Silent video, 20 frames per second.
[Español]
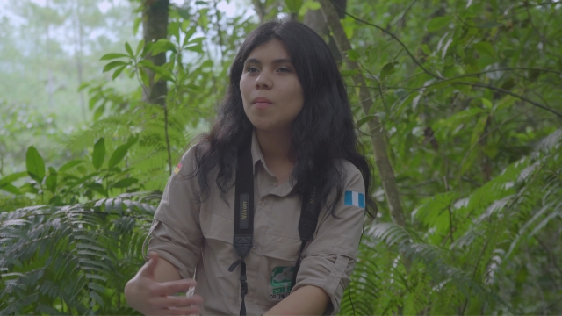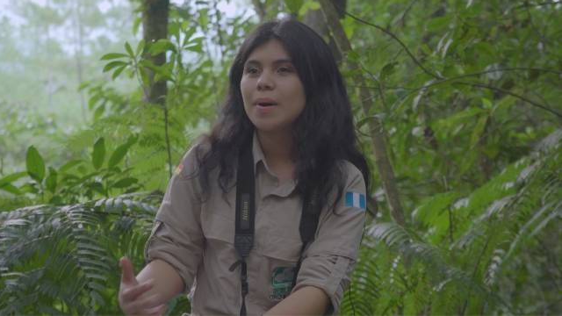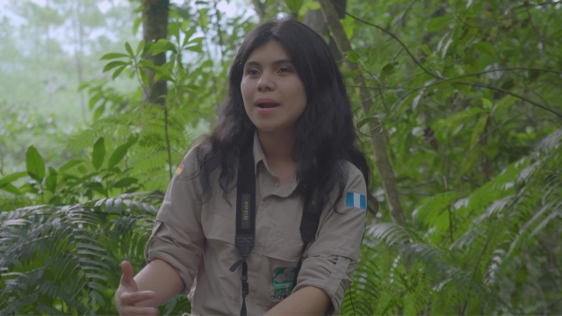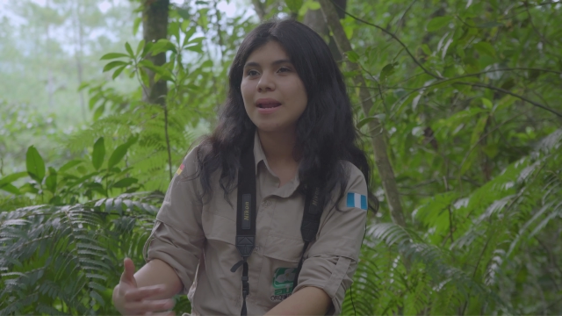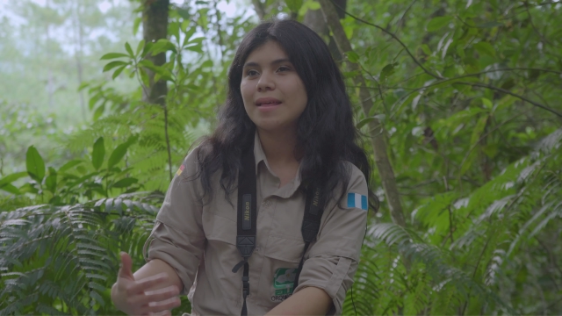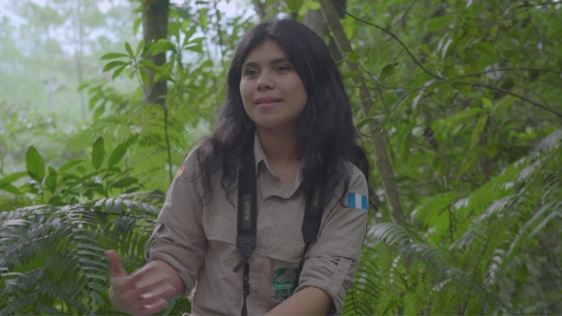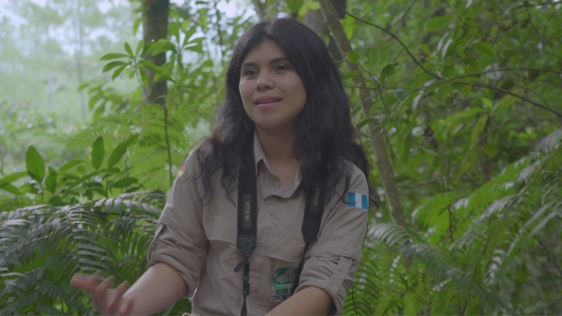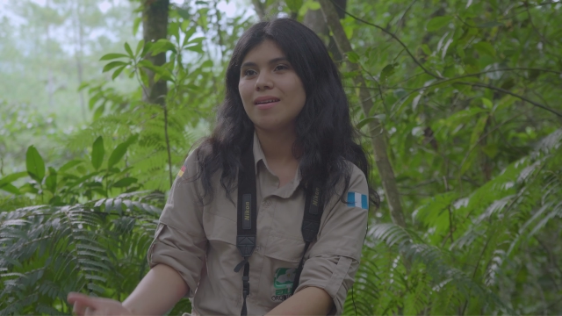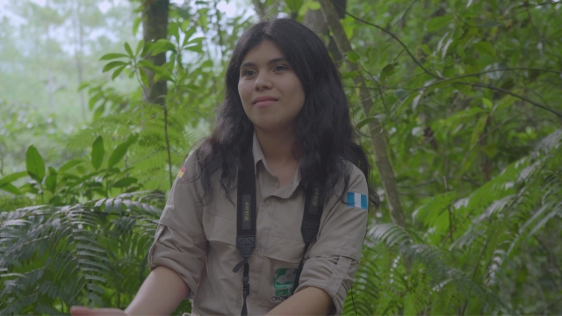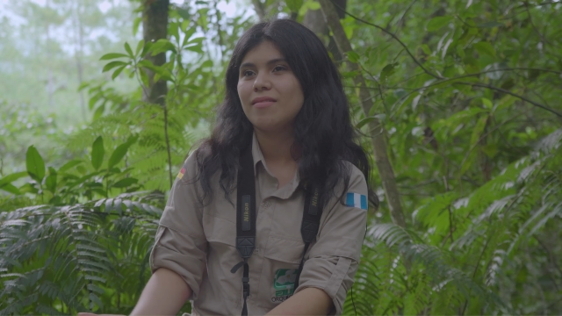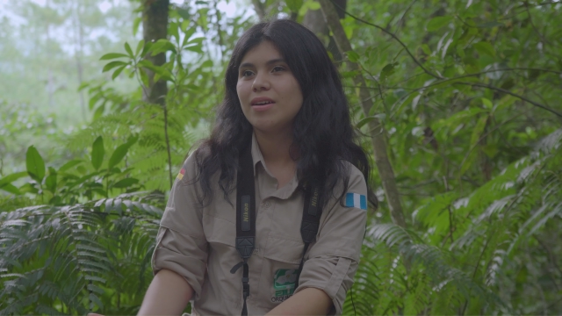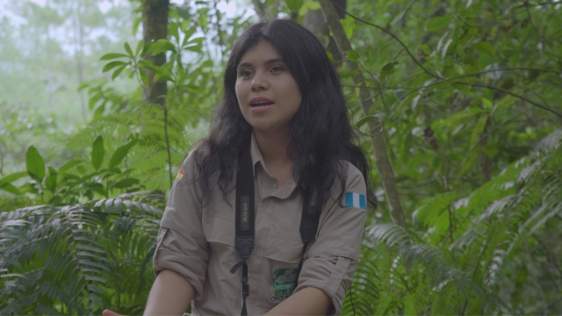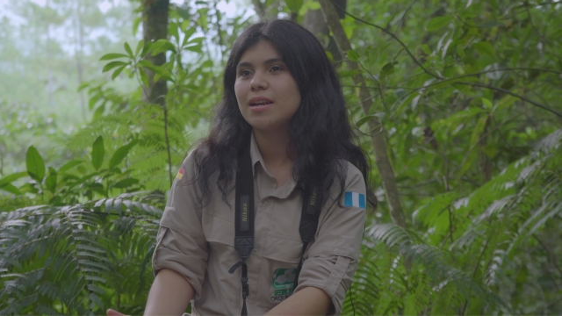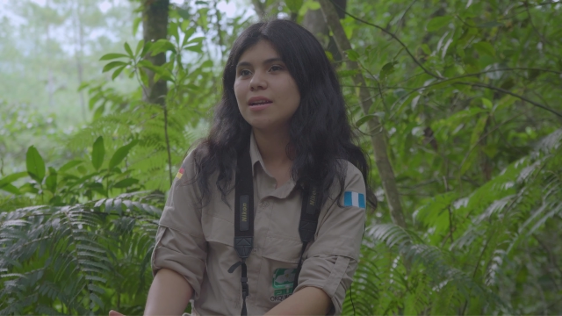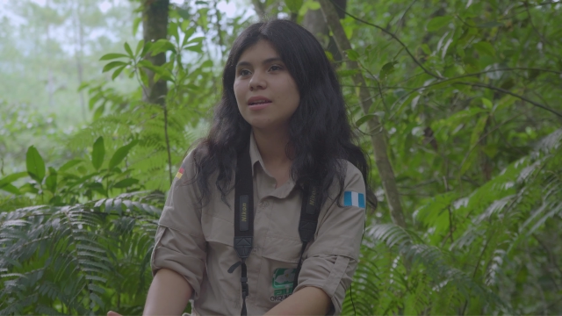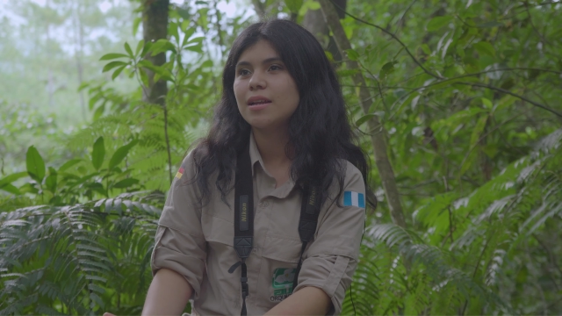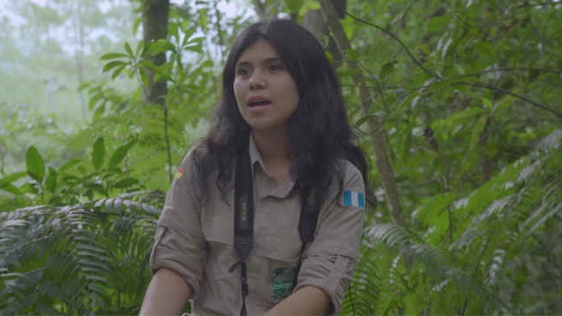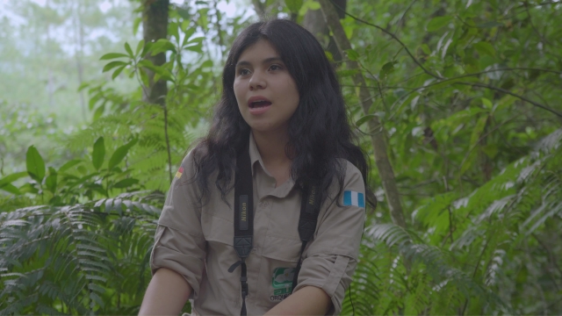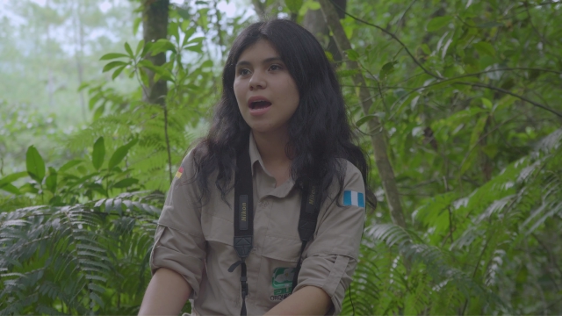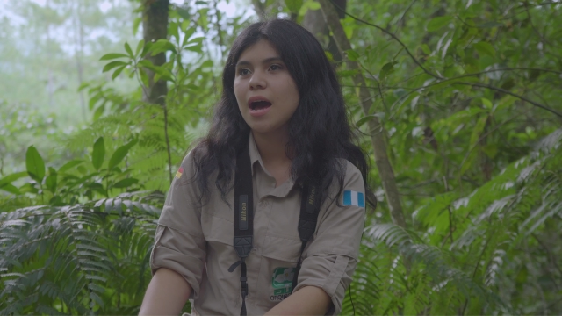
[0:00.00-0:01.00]
como para
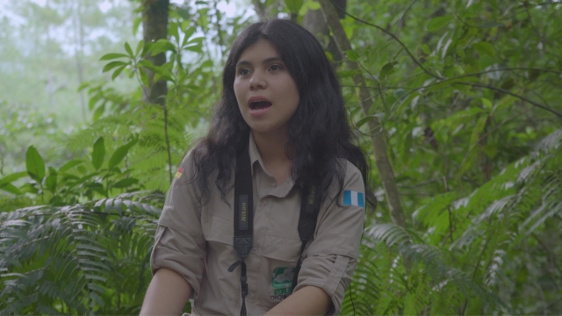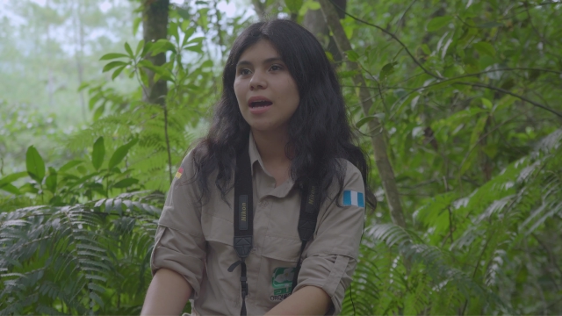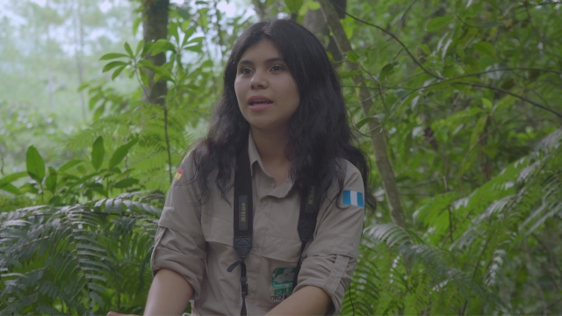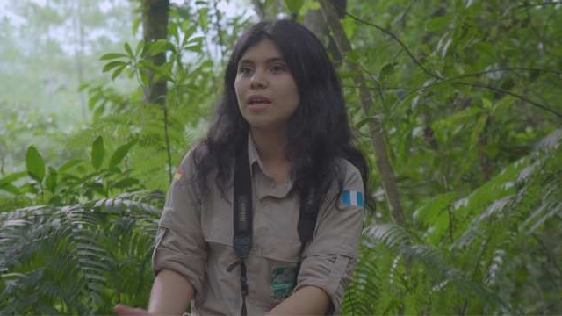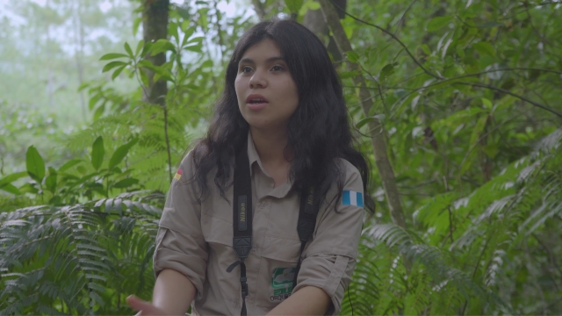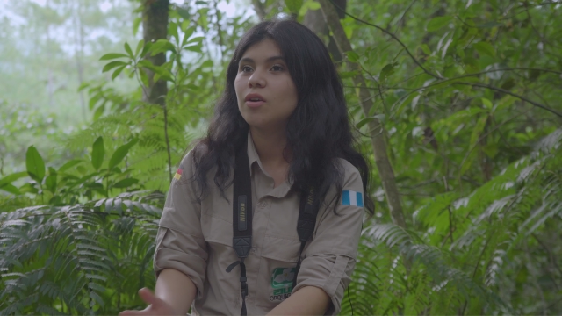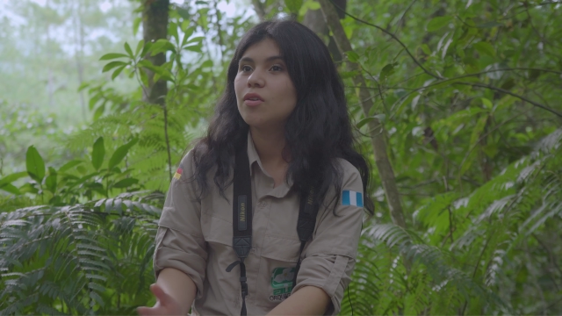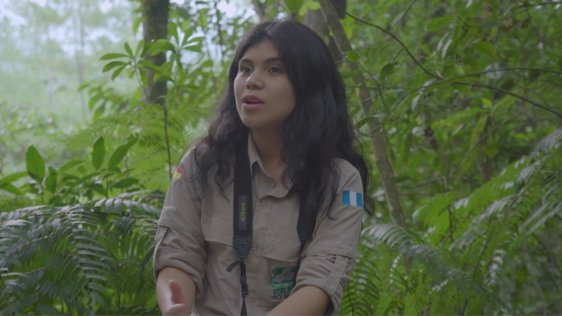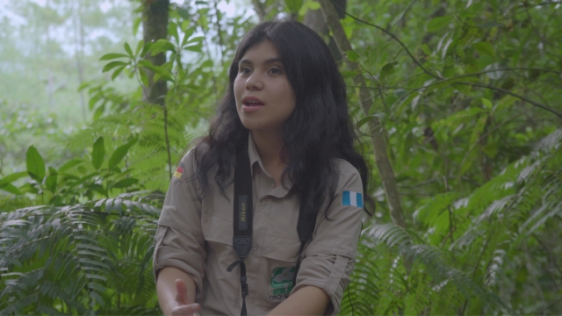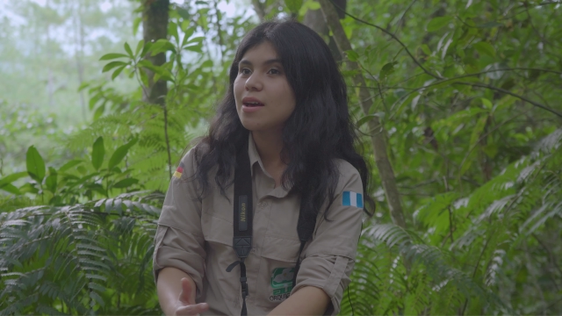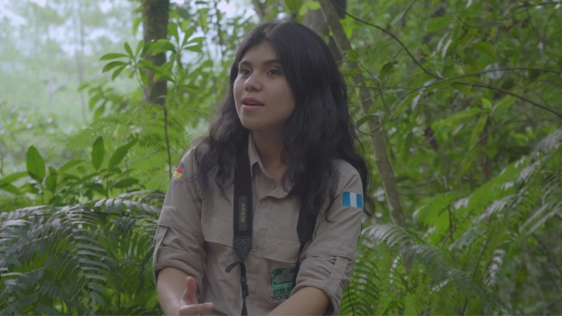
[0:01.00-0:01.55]
saber a